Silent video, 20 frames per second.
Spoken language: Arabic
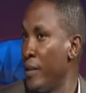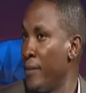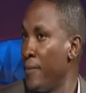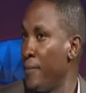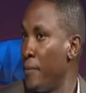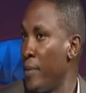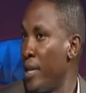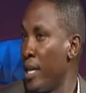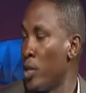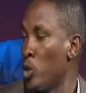
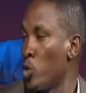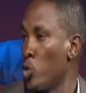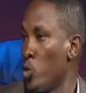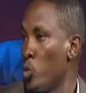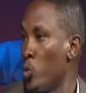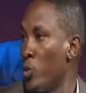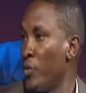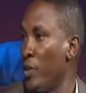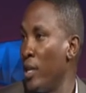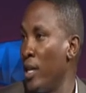بيلاقي
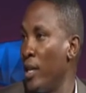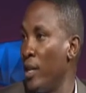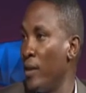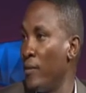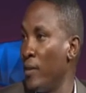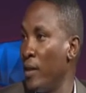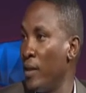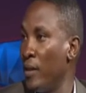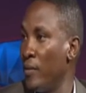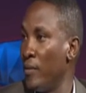صعوبه في
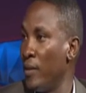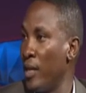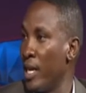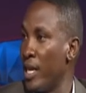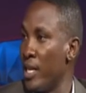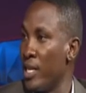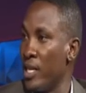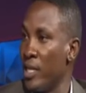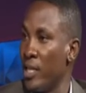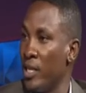في
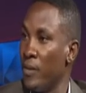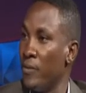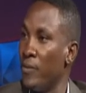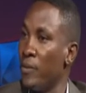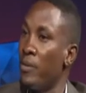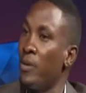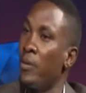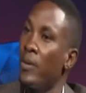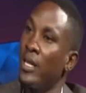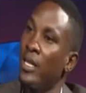الحاجات دي
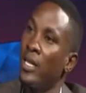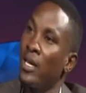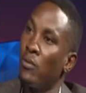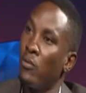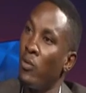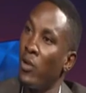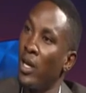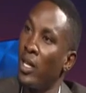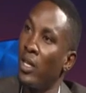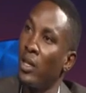فبدا بعد ذاك
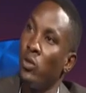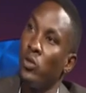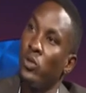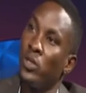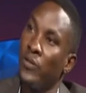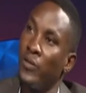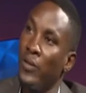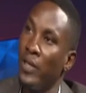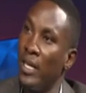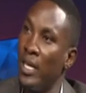معاناه
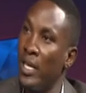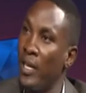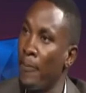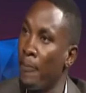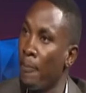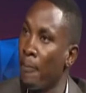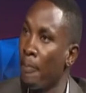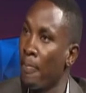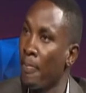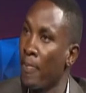الاسره في انها
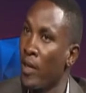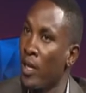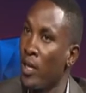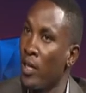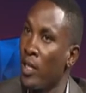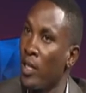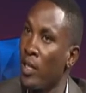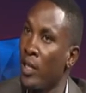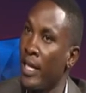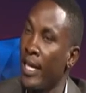
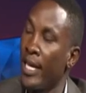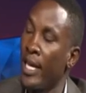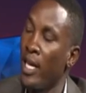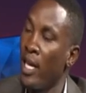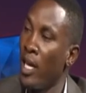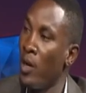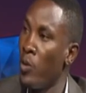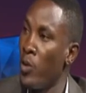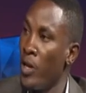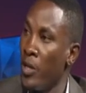تلقى
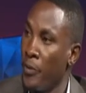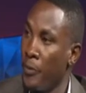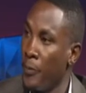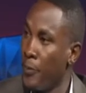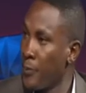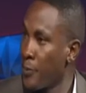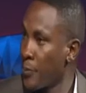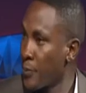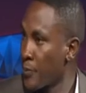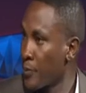الحل وين
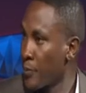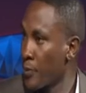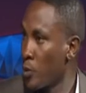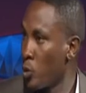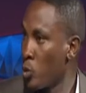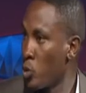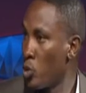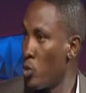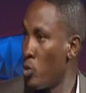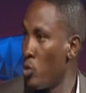
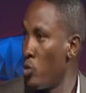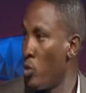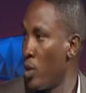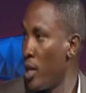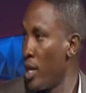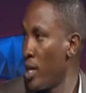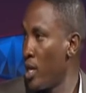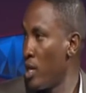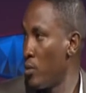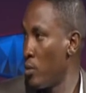خصوصا انه
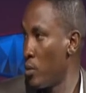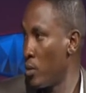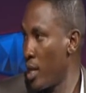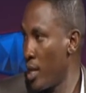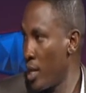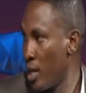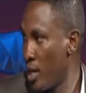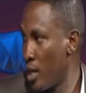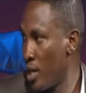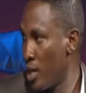الحاجه دي
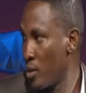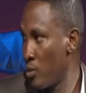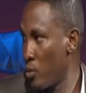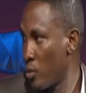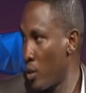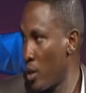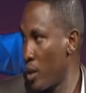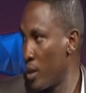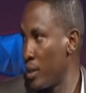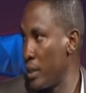محتاجه لناس
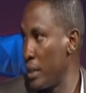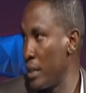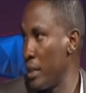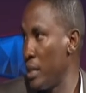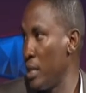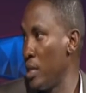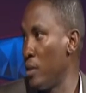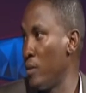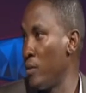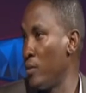متخصصين
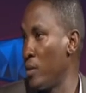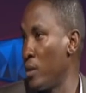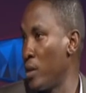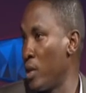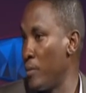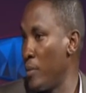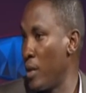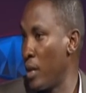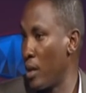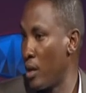نعم. في
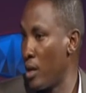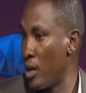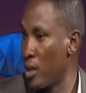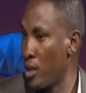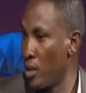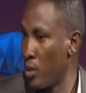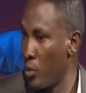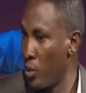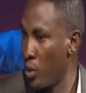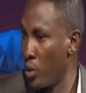التربيه
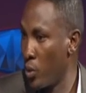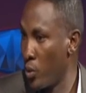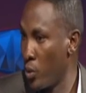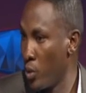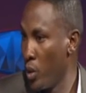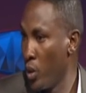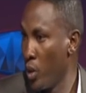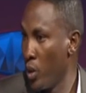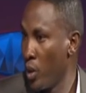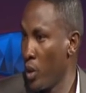الخاصه ويقدروا
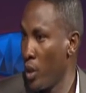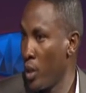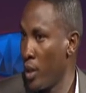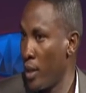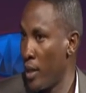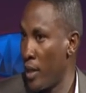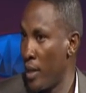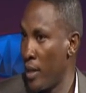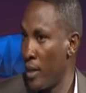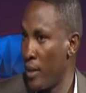
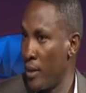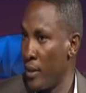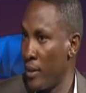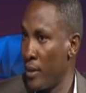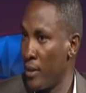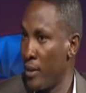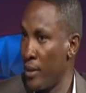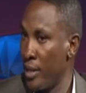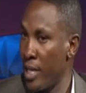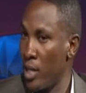
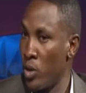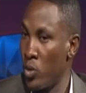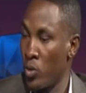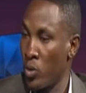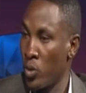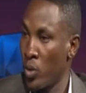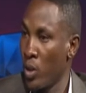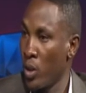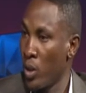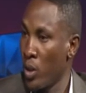آه، يأدوا
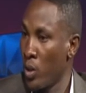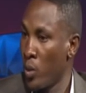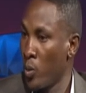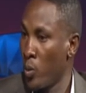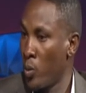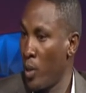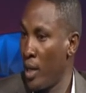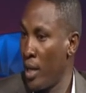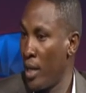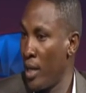
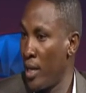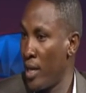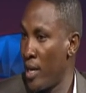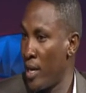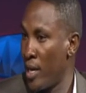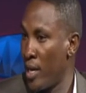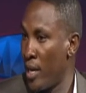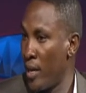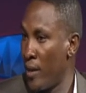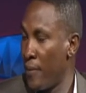
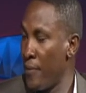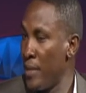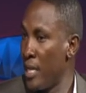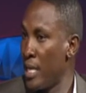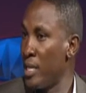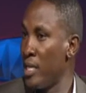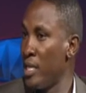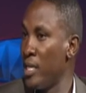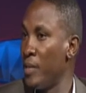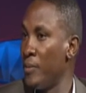والفئه
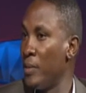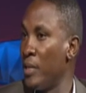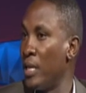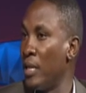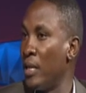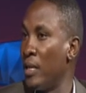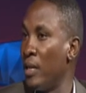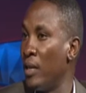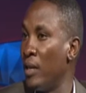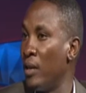دي
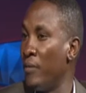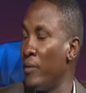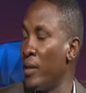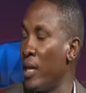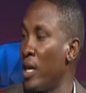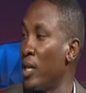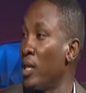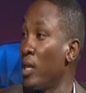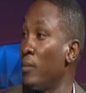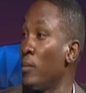من
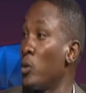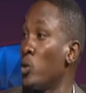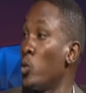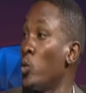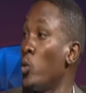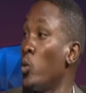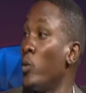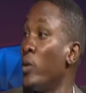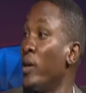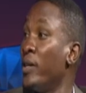الفئات
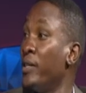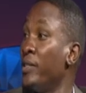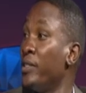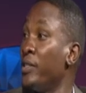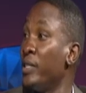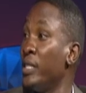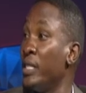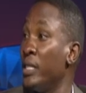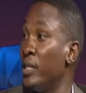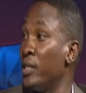المظلومه شديد